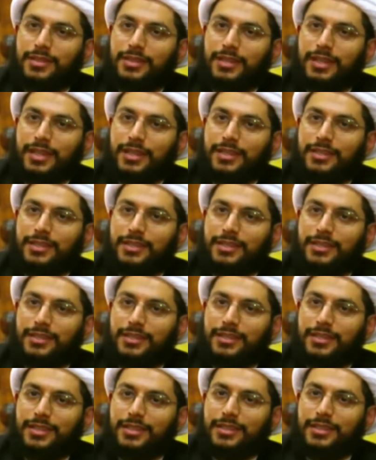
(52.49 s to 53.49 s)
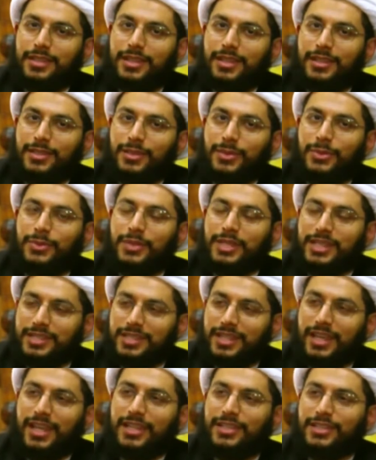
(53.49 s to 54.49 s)
يعني أنه
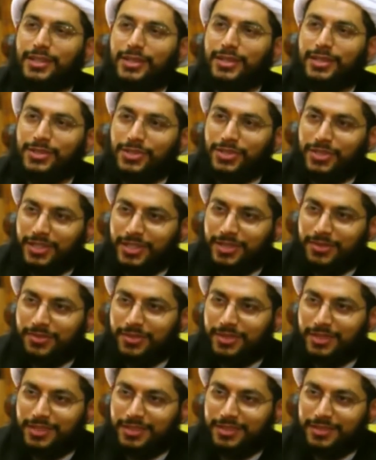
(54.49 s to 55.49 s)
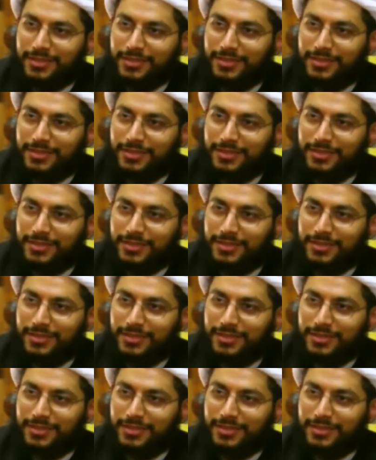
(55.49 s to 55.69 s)
ليس حديثا شريفا